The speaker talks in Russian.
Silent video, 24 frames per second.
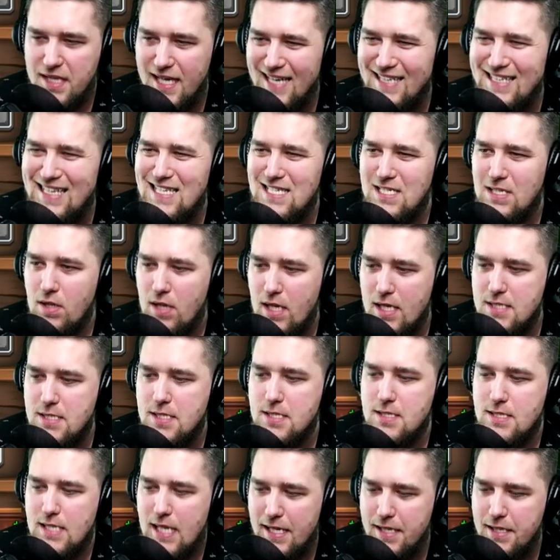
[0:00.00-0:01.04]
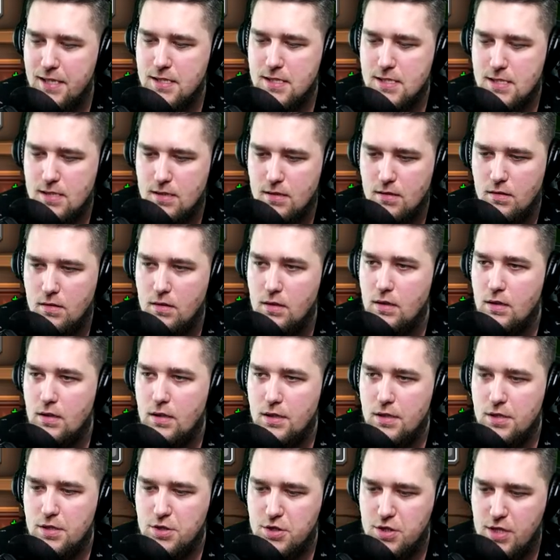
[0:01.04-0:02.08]
на складе задница?
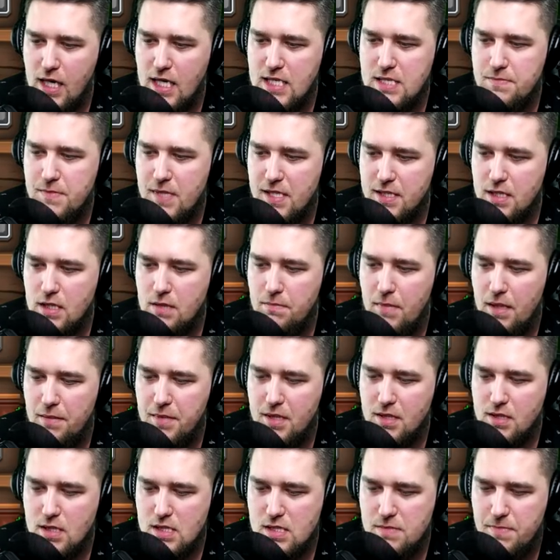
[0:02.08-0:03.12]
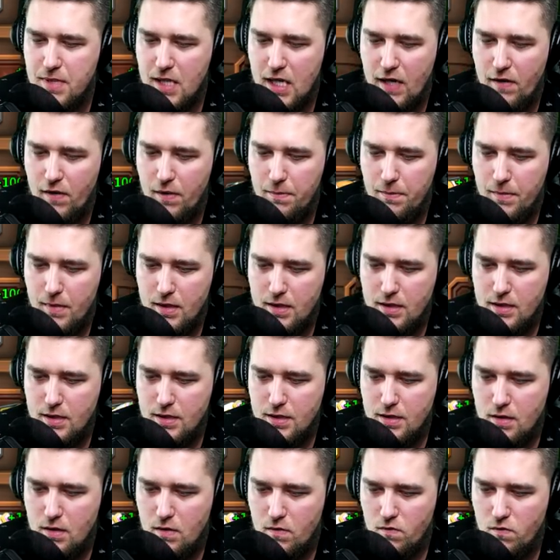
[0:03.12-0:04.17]
Сейчас мы этот момент исправим.
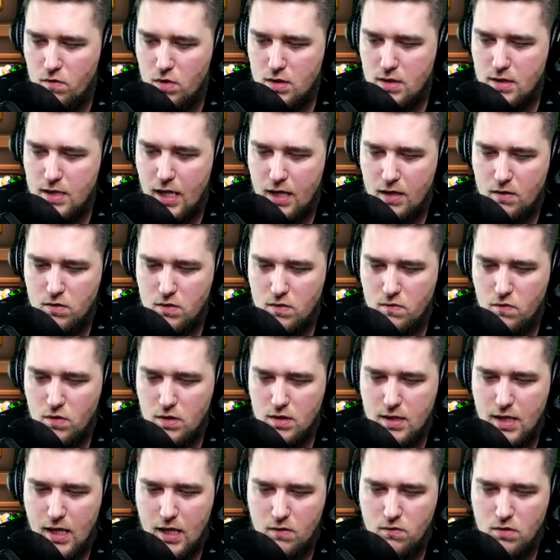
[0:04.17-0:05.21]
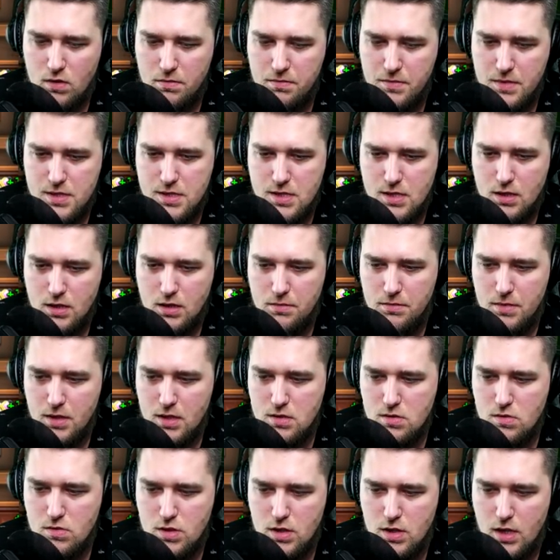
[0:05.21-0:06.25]
Вот так вот, вот так вот мы делаем, да?
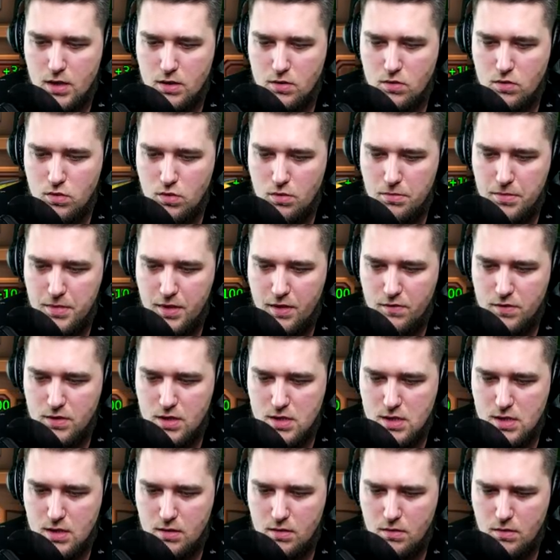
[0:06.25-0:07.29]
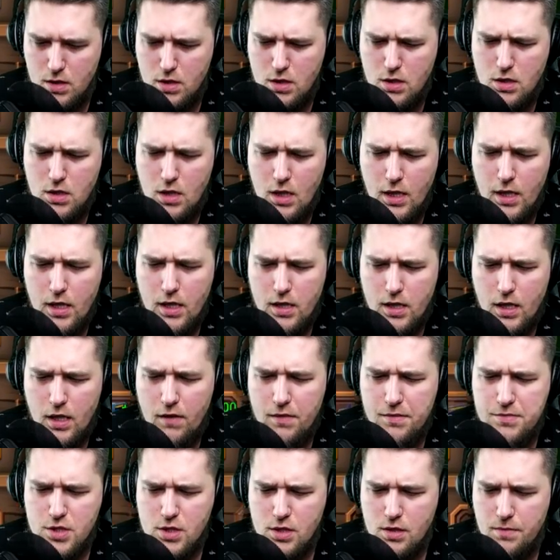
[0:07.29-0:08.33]
Слушай, откуда у меня вот этих... И я
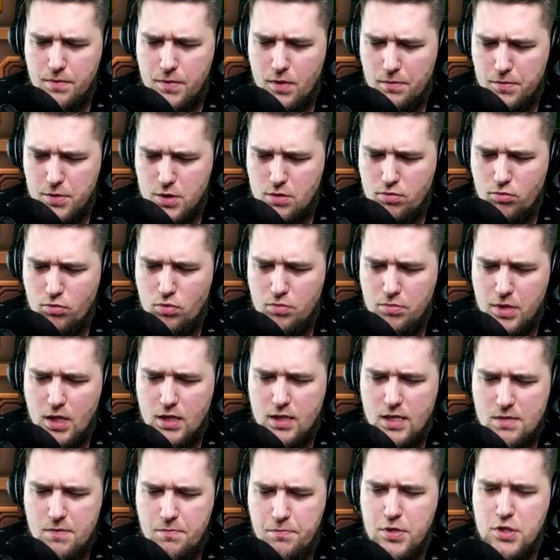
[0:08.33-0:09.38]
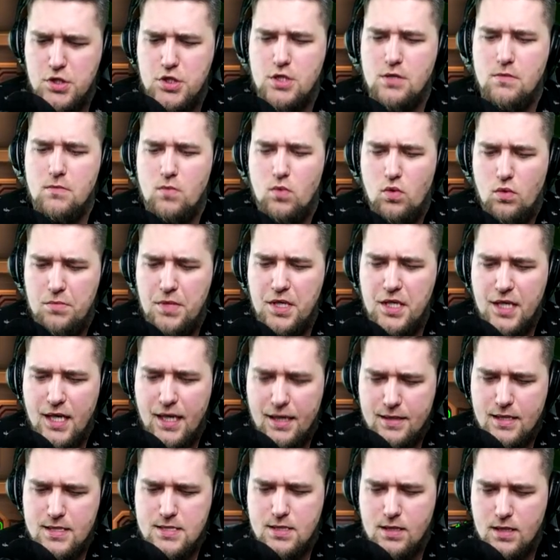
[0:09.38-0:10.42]
вообще не понимаю, почему у меня на... Почему у меня
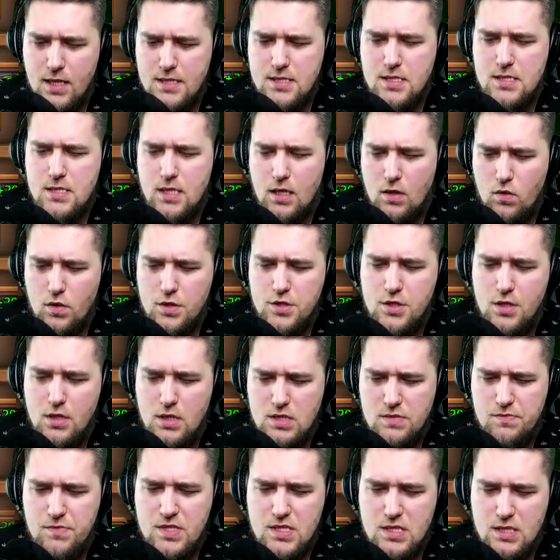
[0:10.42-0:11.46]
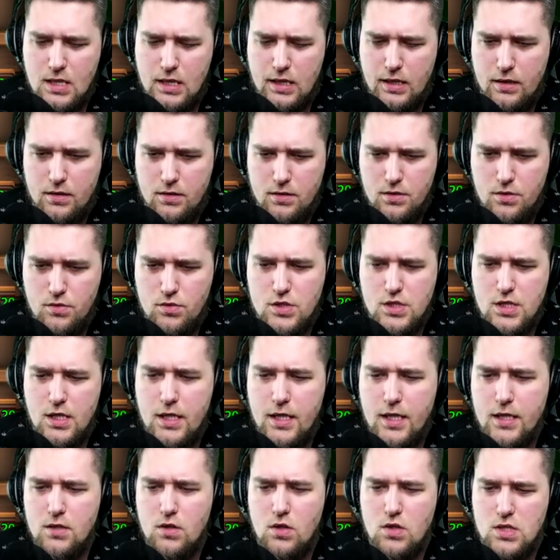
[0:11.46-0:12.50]
на складе закончились места? Неужели
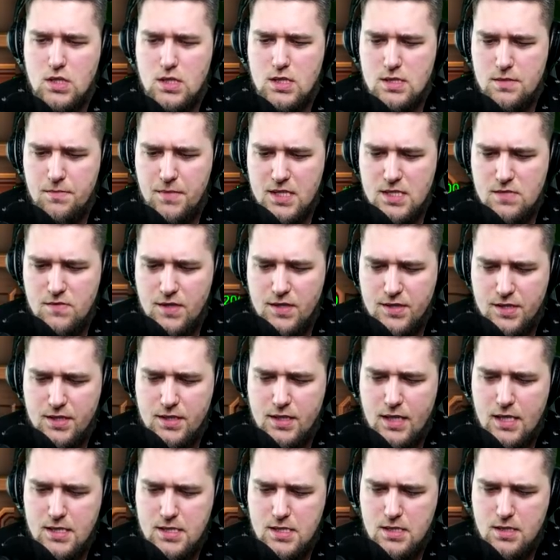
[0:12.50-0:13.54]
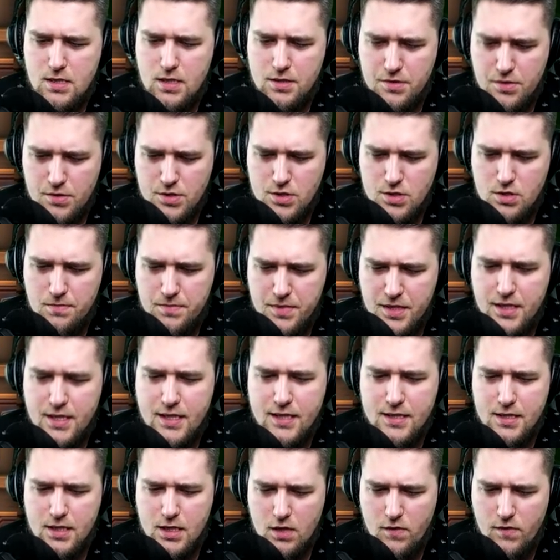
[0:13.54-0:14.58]
я должен самоцветы тратить на то, чтобы их
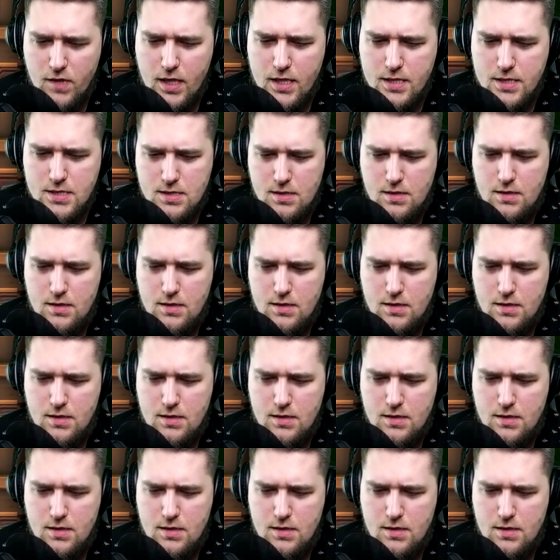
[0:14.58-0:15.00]
открывать?